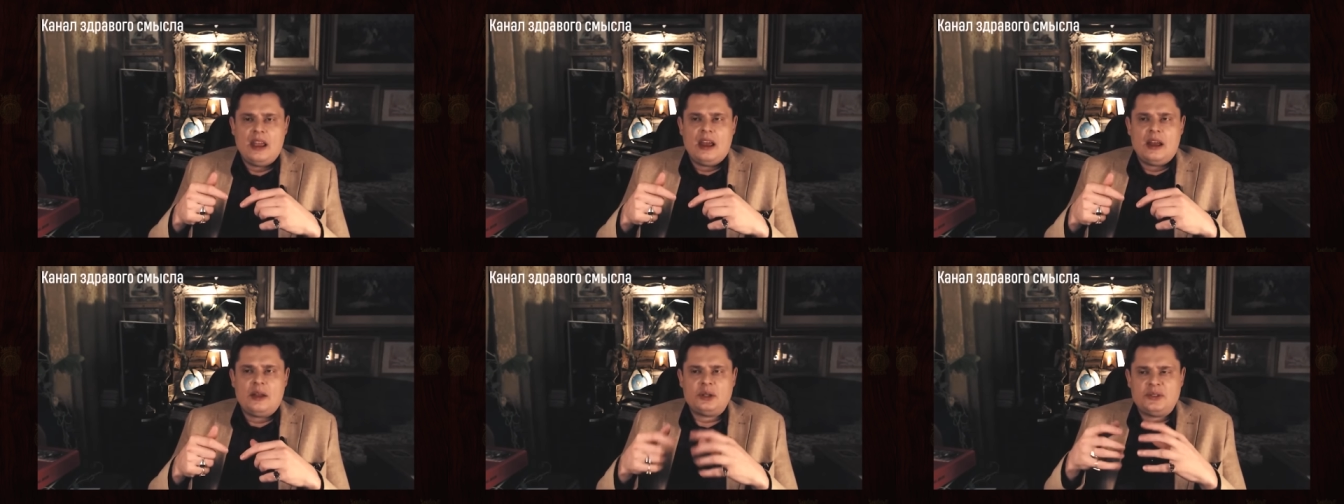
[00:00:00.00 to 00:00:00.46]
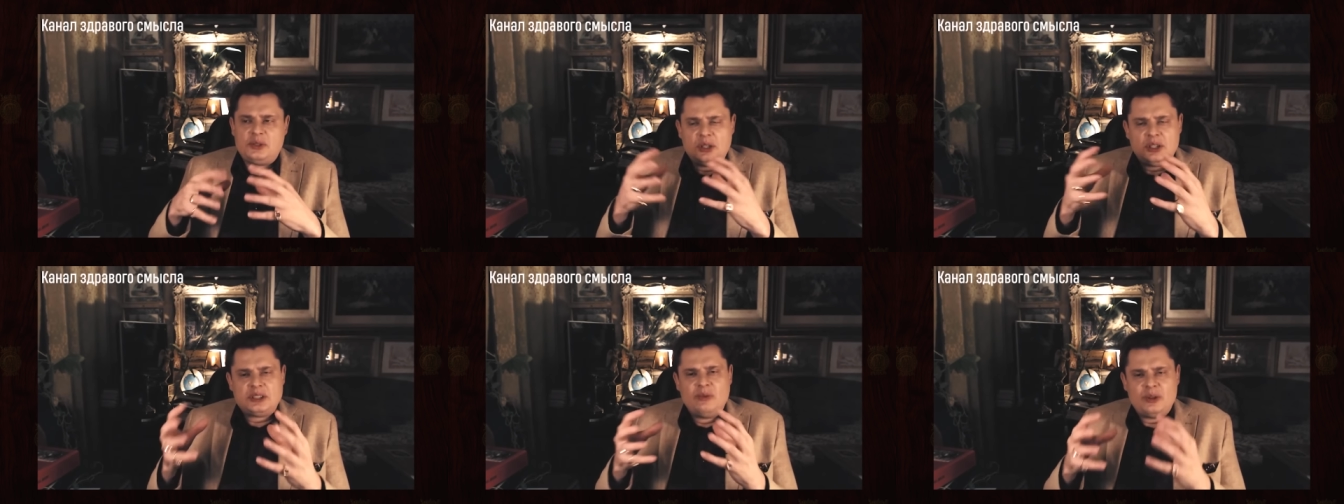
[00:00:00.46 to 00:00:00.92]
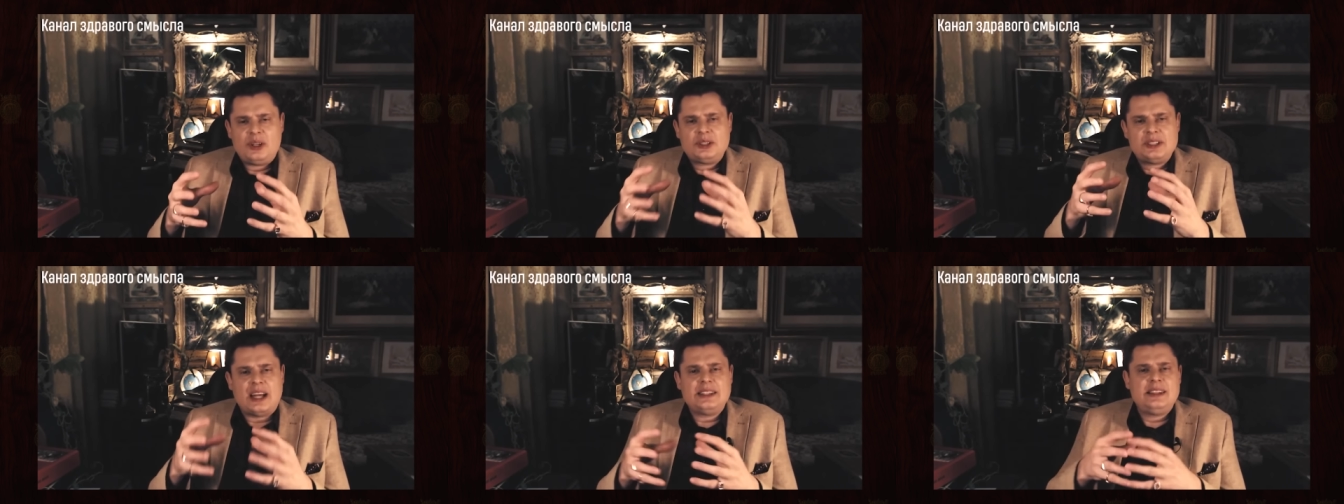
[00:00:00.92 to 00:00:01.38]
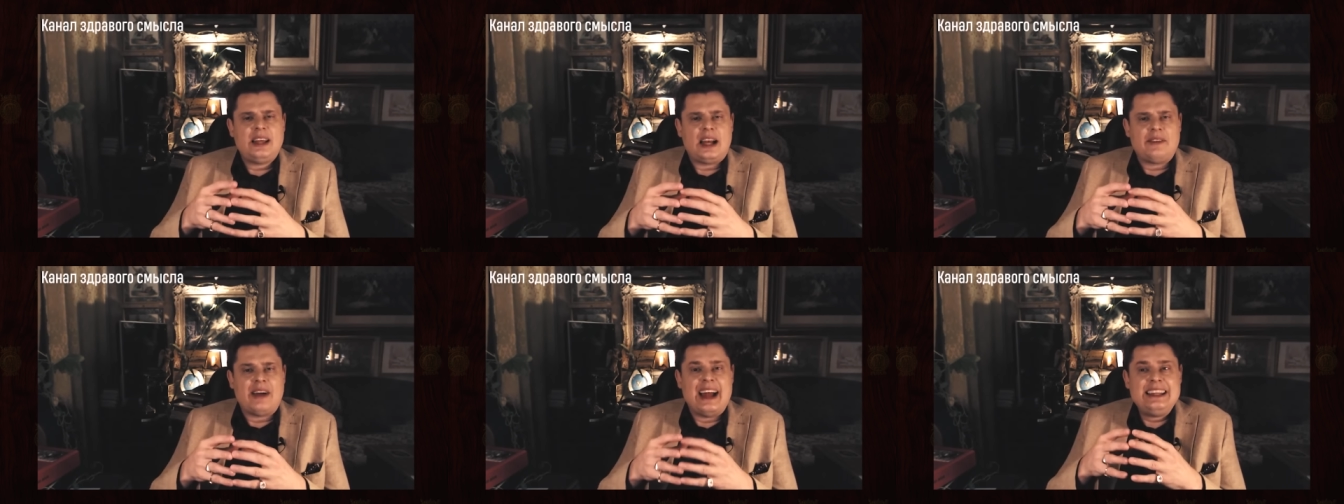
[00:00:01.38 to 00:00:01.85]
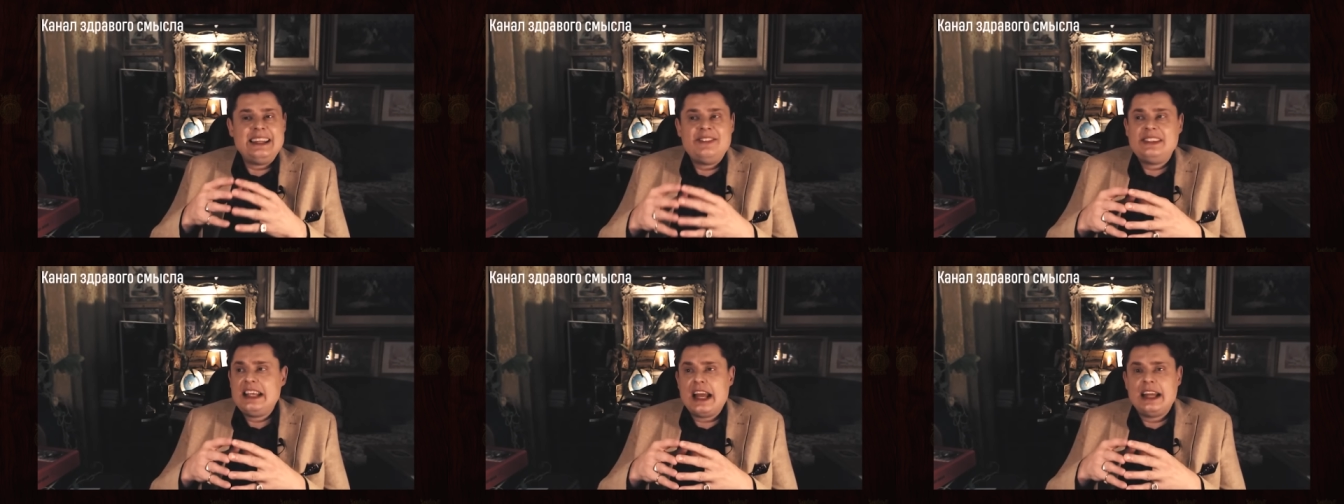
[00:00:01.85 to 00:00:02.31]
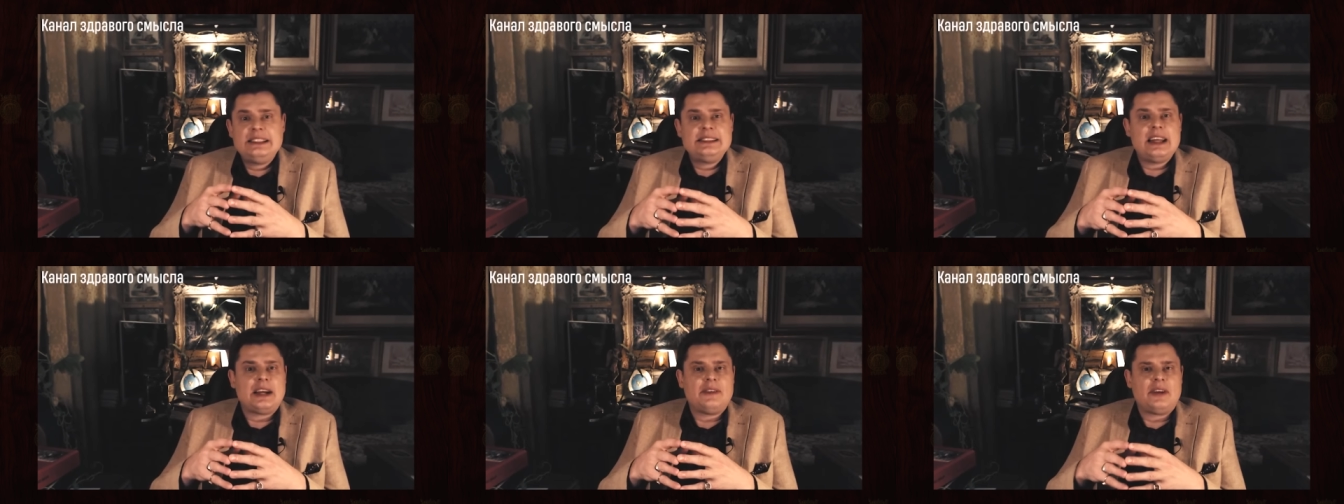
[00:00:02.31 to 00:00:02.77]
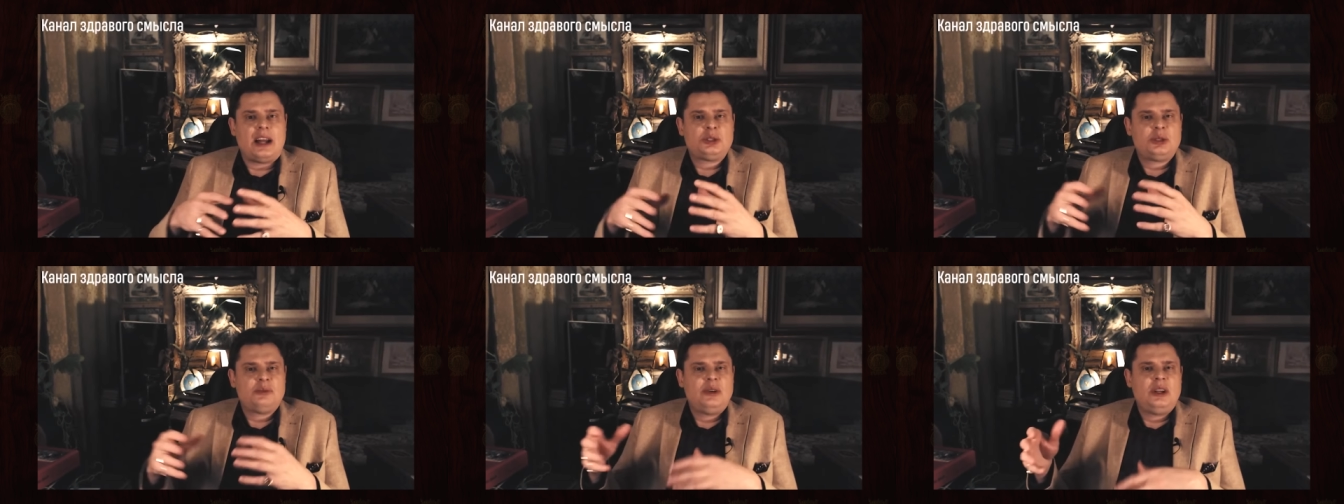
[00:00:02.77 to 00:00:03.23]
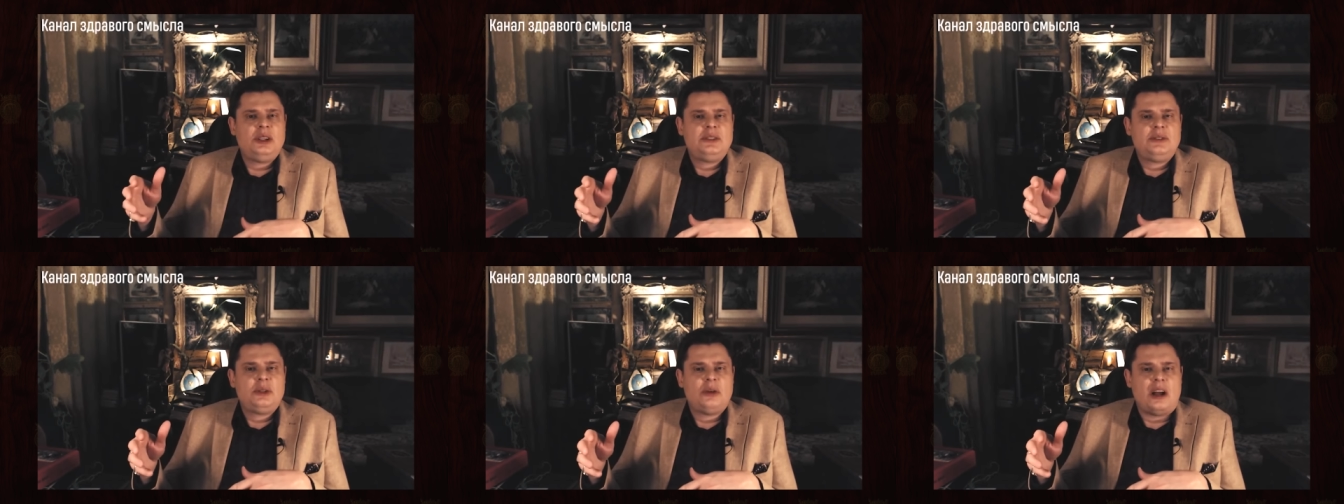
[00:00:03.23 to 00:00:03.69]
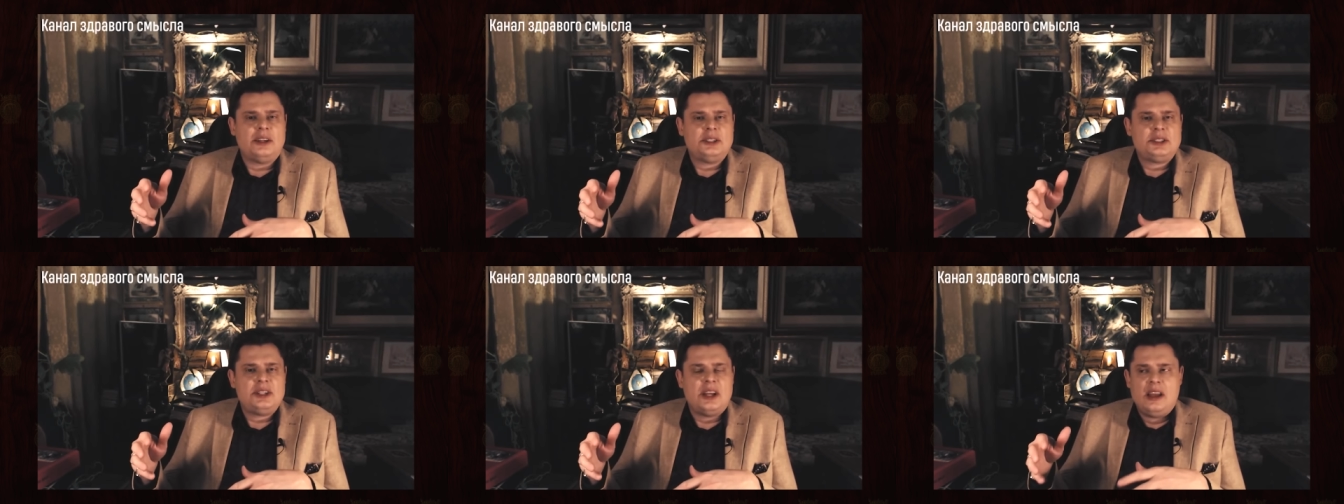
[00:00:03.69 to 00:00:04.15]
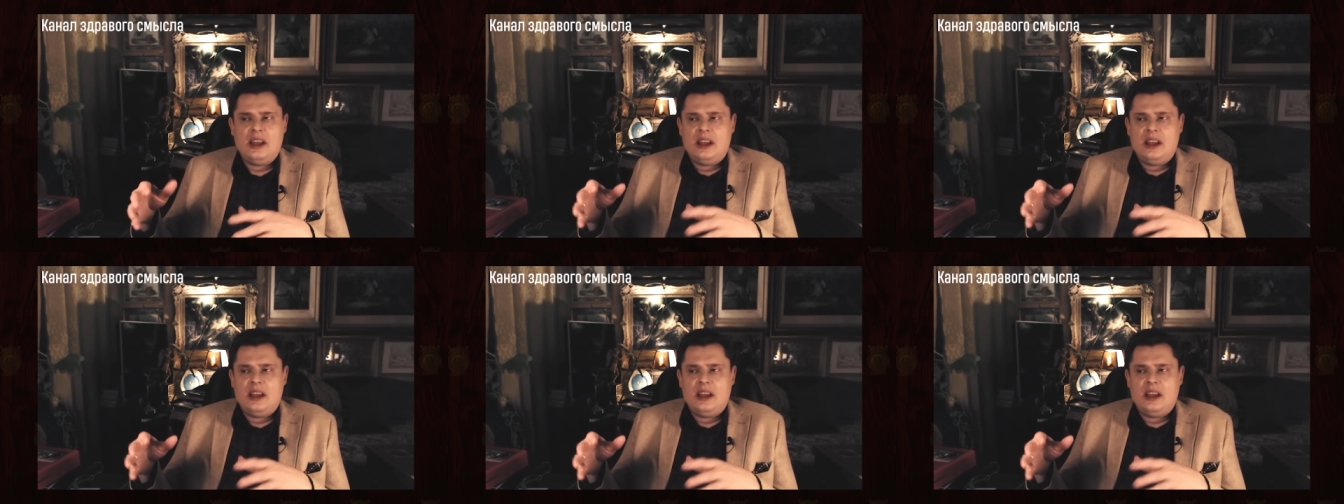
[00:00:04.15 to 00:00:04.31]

То есть все это смотрится одинаково. Они все одинаковые. Раньше были индивидуальности.